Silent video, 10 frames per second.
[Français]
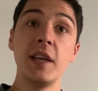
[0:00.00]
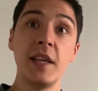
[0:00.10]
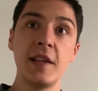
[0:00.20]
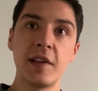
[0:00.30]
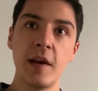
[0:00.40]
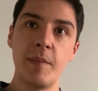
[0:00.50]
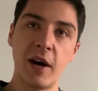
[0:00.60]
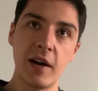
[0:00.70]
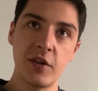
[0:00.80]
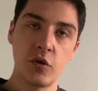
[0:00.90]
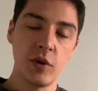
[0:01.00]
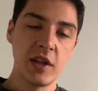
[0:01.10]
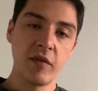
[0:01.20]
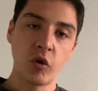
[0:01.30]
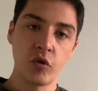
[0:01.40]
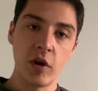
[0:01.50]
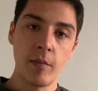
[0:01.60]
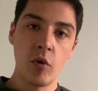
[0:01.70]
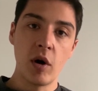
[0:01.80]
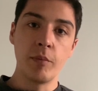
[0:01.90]
qui sait par la suite
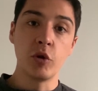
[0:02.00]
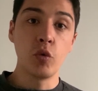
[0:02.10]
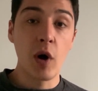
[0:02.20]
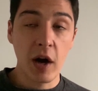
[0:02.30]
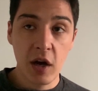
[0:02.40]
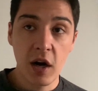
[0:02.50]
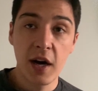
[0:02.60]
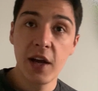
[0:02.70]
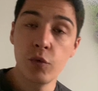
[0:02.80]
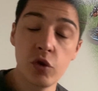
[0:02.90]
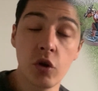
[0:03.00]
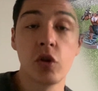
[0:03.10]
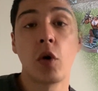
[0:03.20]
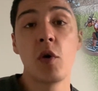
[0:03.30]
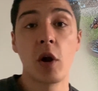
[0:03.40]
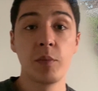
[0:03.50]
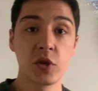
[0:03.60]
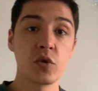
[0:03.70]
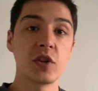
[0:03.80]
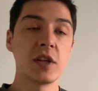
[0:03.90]
éventuellement un peu de Warcry ou d'Underworld,
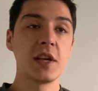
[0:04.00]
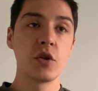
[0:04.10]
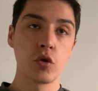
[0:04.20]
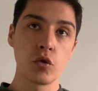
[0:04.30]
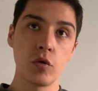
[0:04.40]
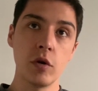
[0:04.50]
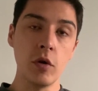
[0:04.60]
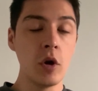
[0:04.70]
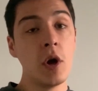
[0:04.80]
puisque c'est des jeux, euh,